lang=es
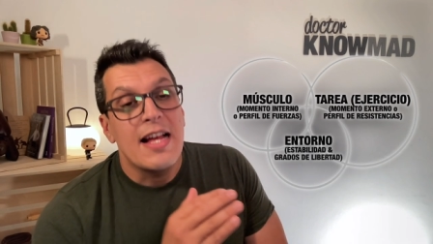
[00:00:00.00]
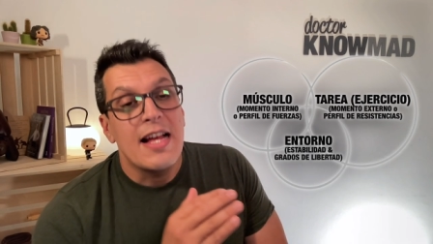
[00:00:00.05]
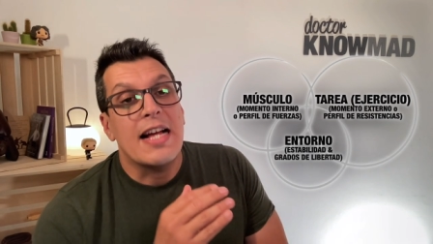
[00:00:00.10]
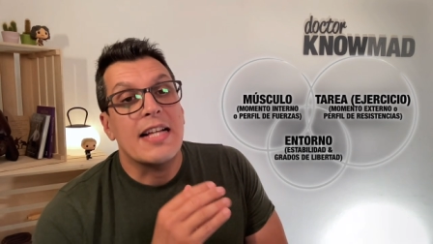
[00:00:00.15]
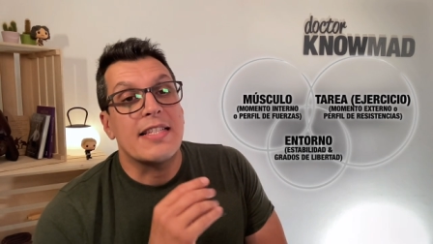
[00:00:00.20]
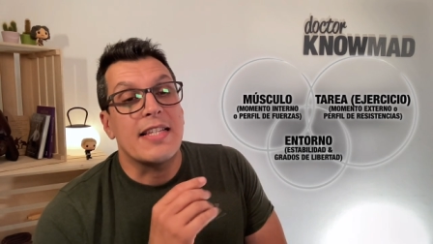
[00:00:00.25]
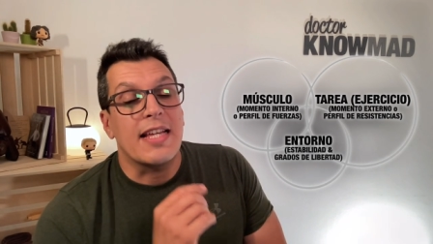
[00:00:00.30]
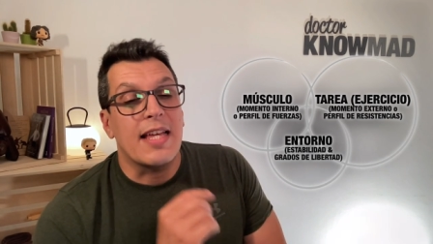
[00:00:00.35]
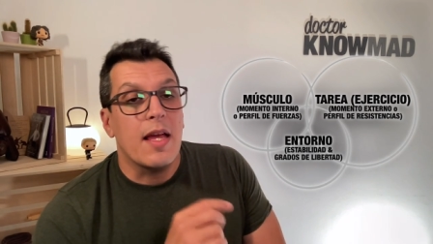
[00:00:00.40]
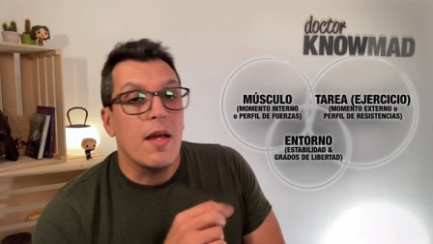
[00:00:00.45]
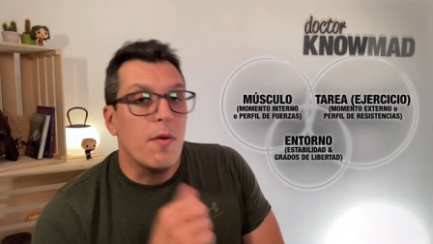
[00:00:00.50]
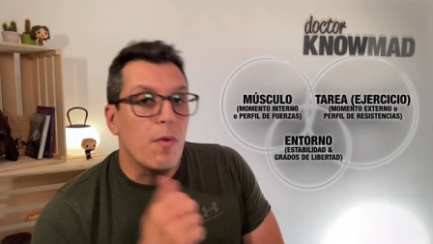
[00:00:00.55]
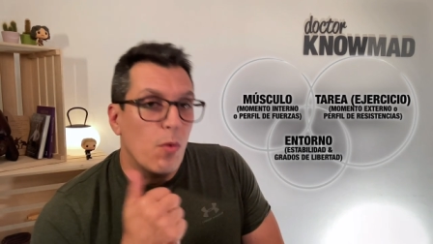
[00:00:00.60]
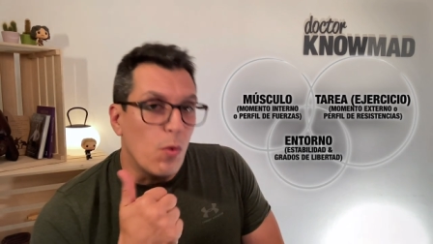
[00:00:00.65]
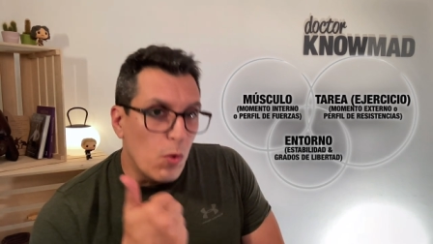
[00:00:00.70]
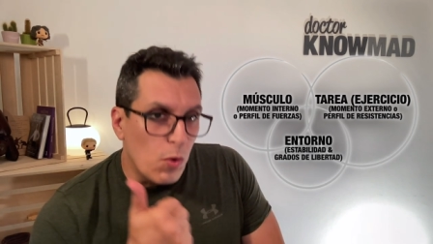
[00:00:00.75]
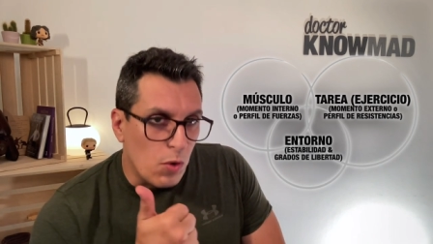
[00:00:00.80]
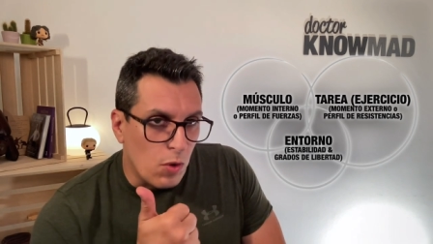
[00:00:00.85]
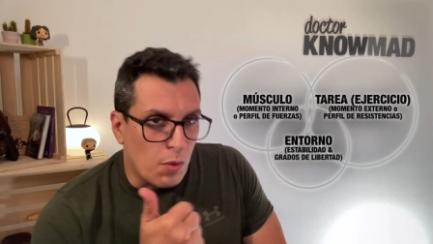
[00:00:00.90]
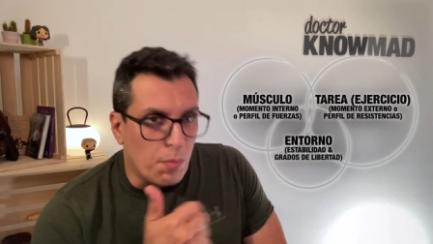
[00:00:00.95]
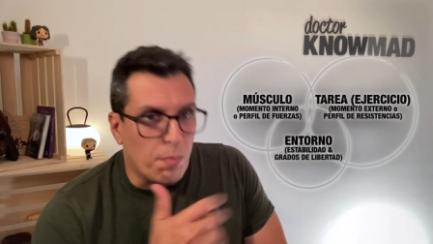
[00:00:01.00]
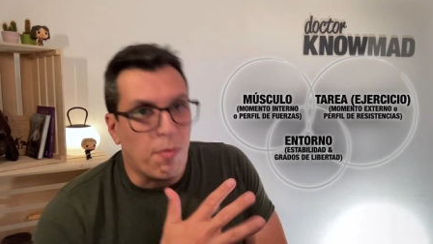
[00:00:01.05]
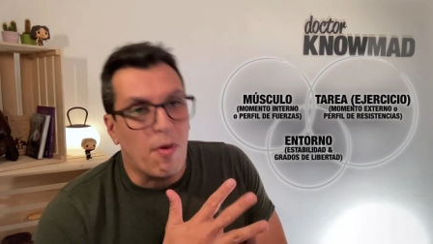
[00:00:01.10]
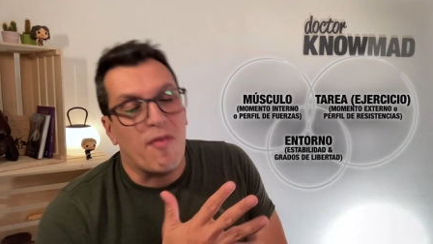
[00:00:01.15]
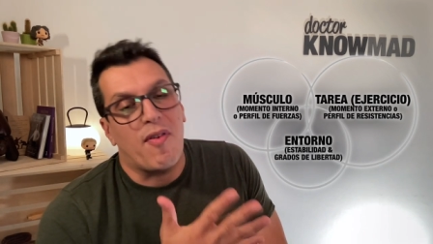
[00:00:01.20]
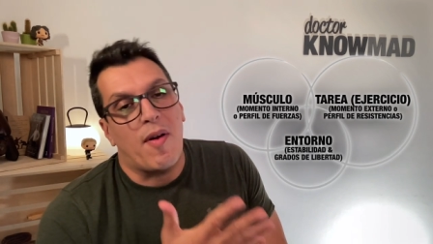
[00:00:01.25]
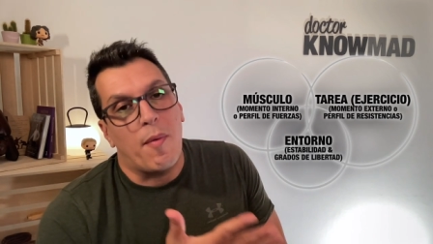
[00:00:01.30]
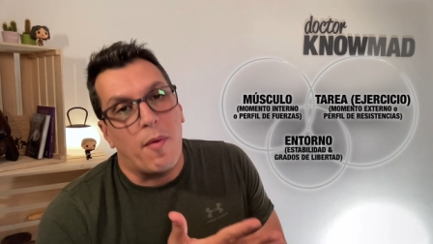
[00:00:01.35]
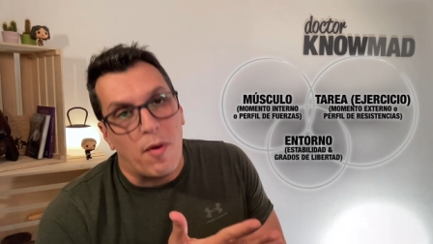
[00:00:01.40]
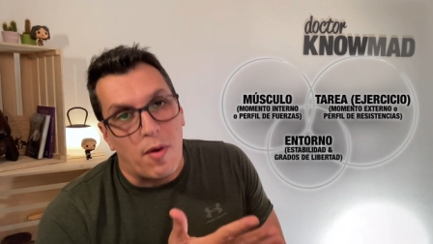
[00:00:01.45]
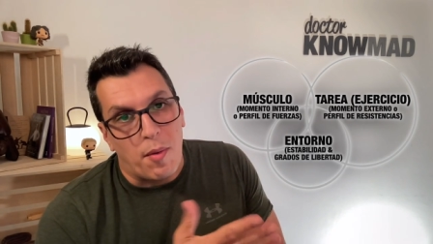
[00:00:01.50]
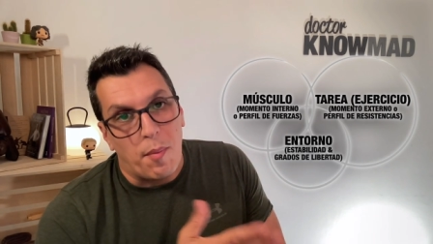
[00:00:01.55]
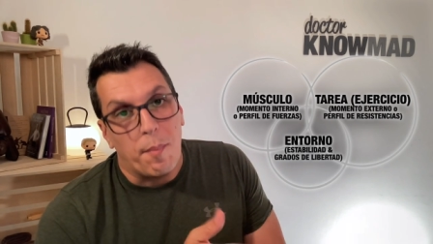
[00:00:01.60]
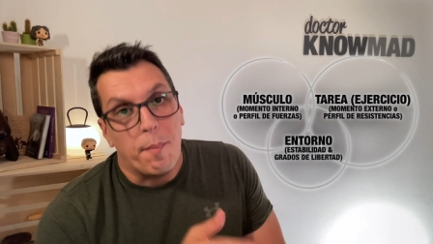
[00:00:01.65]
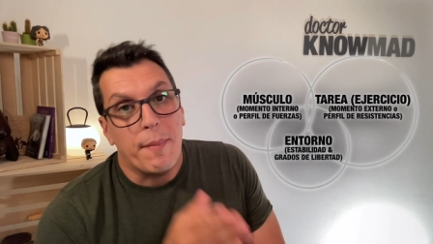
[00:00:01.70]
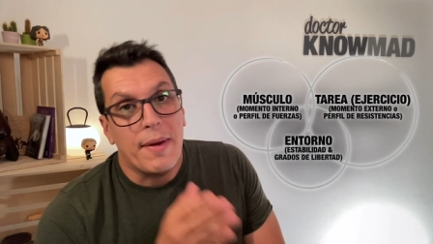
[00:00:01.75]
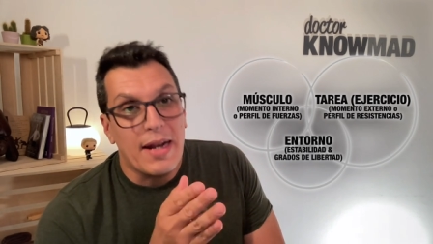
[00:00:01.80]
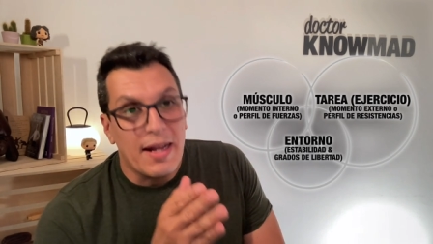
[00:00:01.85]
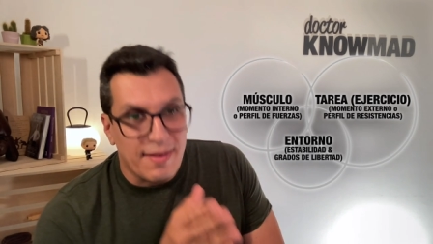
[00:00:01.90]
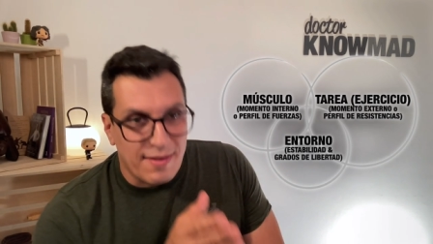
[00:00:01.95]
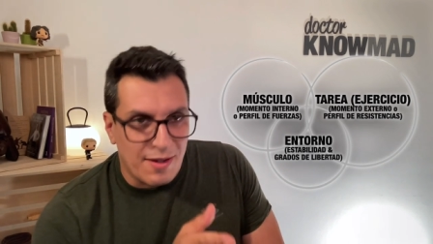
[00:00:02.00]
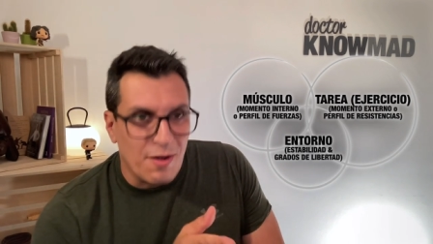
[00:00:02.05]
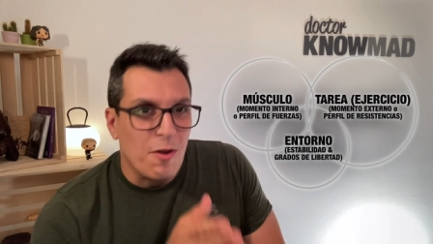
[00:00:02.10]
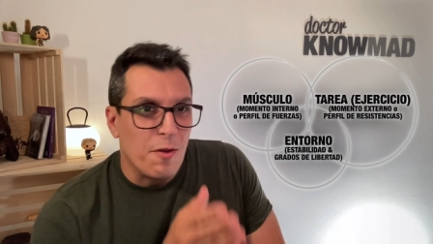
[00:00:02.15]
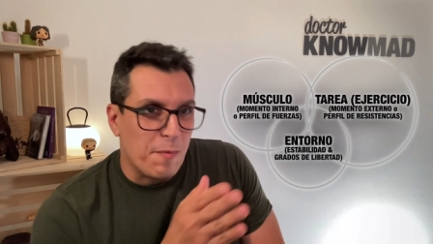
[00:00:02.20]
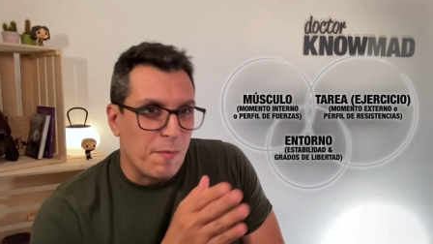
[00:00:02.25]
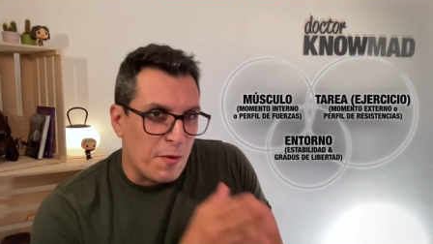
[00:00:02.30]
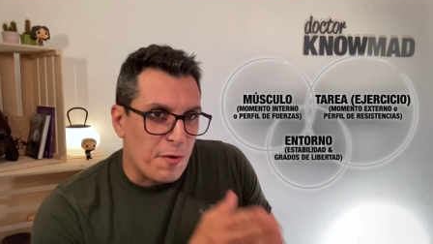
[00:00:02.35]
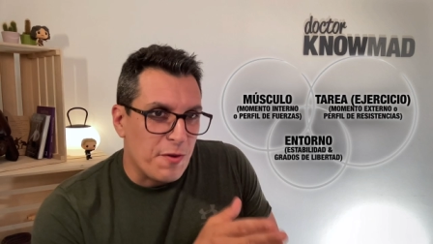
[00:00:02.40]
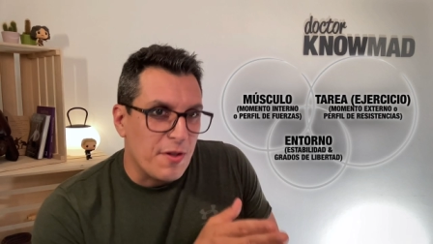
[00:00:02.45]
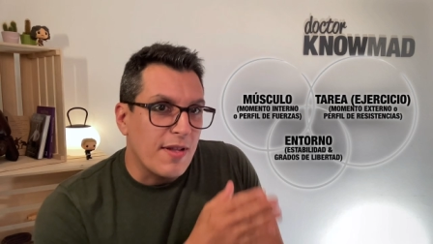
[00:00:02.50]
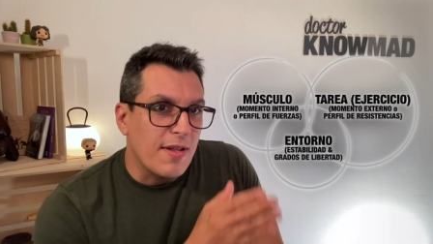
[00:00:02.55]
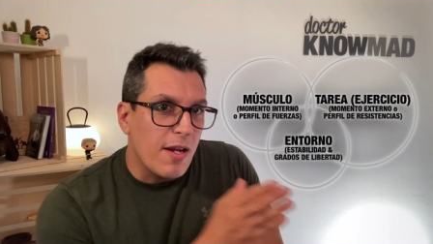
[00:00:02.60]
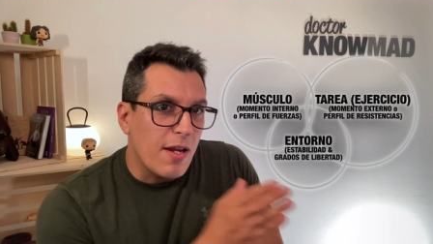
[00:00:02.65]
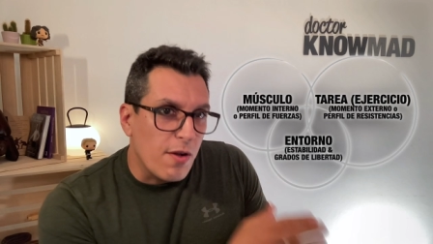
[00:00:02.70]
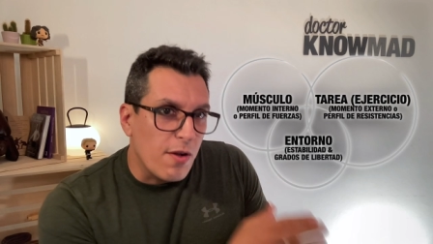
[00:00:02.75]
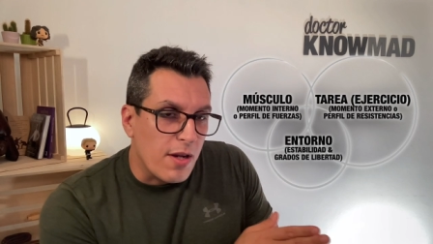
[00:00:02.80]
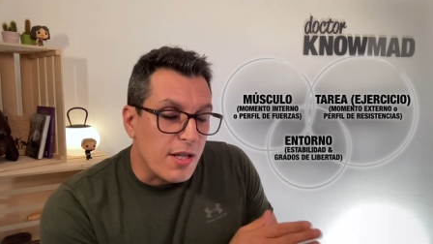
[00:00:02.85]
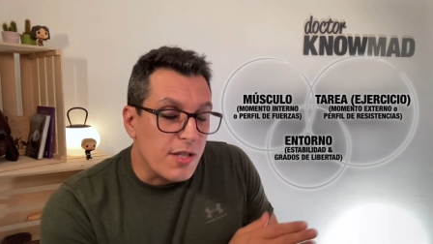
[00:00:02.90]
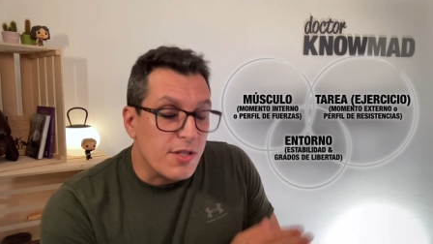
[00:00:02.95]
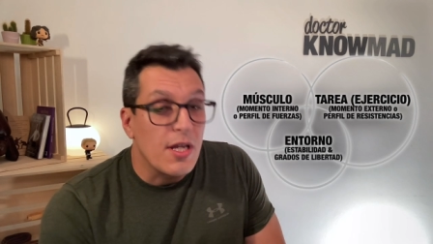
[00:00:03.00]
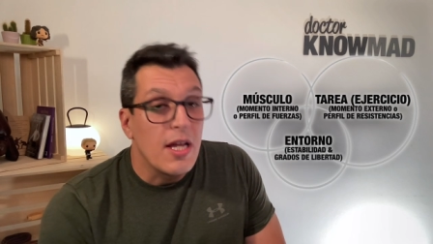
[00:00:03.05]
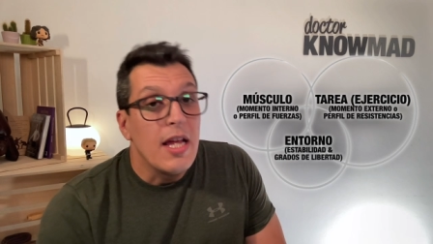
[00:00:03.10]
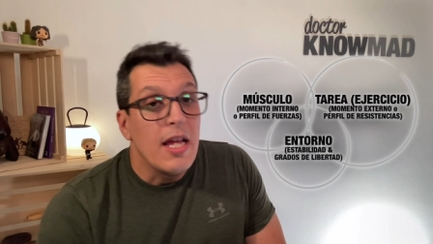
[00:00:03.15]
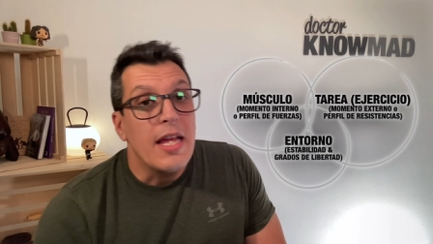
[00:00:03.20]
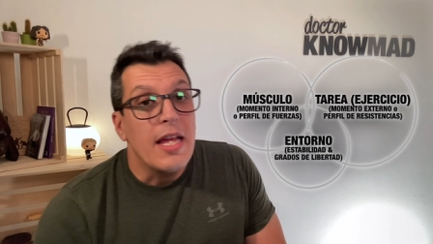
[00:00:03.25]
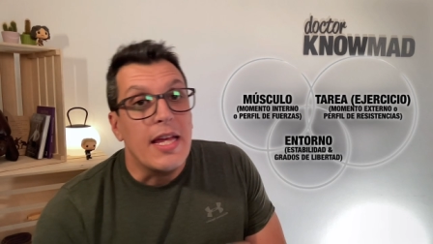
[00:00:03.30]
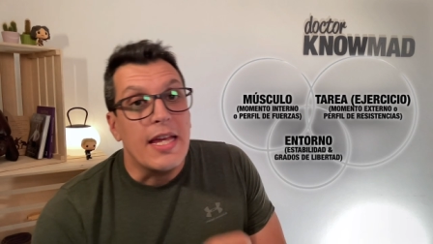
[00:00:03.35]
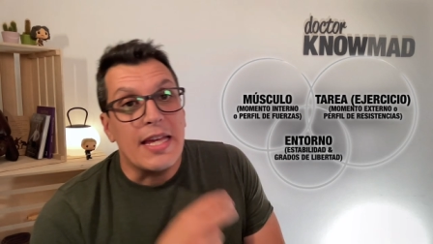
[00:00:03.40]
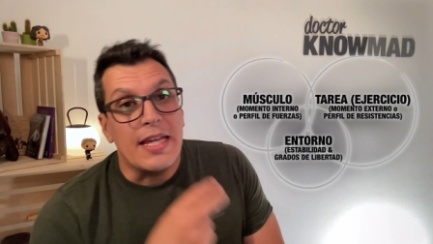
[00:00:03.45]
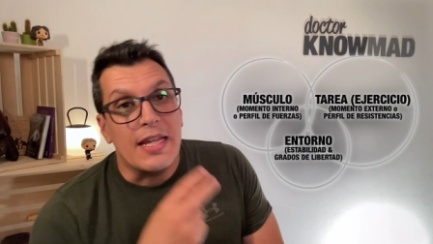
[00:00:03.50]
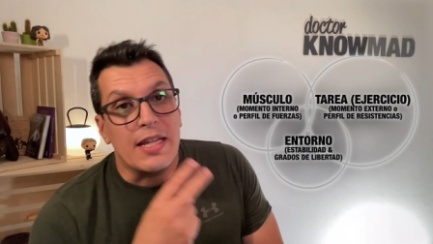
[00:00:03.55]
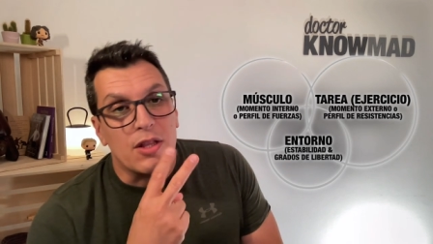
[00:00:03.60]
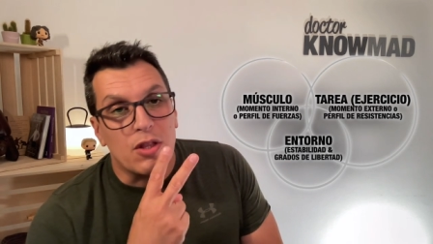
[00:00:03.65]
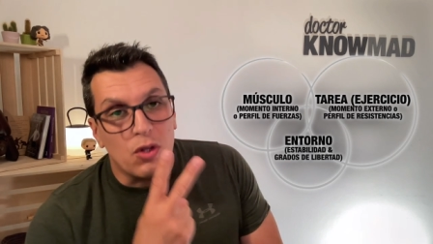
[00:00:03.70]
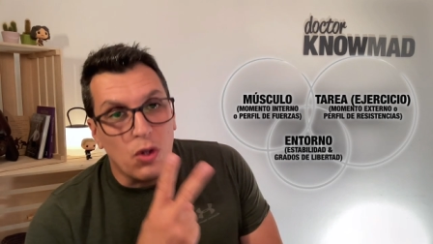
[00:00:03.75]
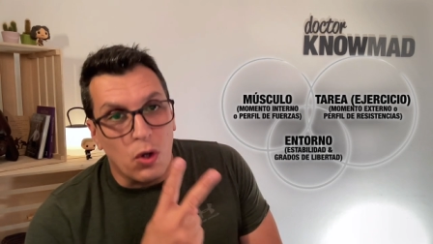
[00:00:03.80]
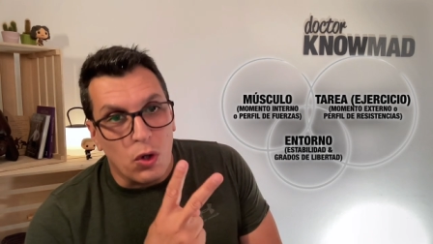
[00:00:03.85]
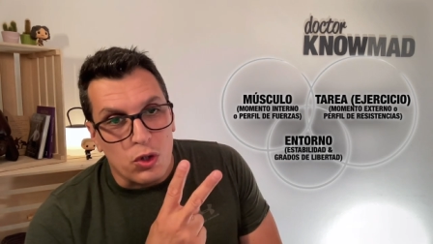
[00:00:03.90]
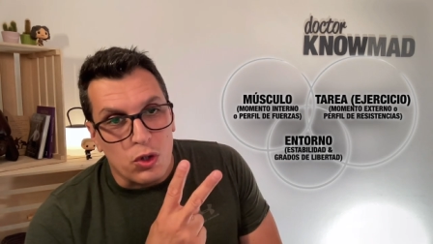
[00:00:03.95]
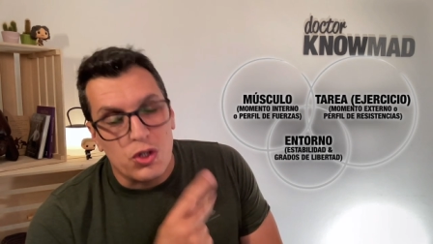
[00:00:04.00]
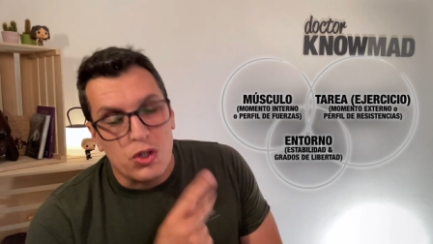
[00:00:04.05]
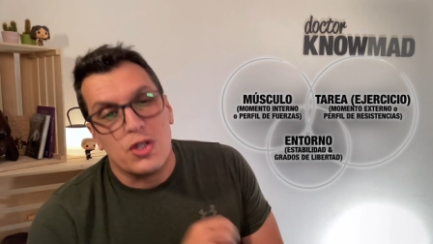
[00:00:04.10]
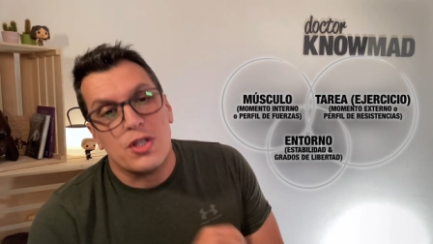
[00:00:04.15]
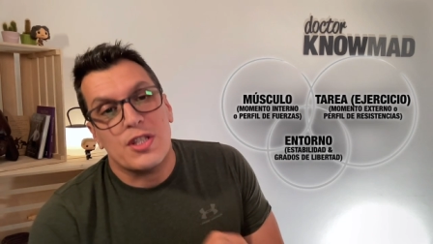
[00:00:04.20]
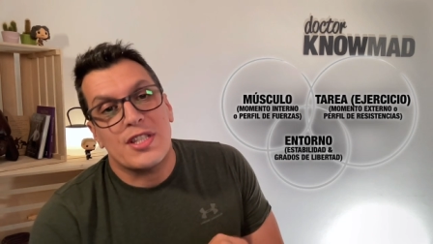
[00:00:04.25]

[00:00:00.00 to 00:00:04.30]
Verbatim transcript: así que uno, por favor, mírate los vídeos anteriores y dos,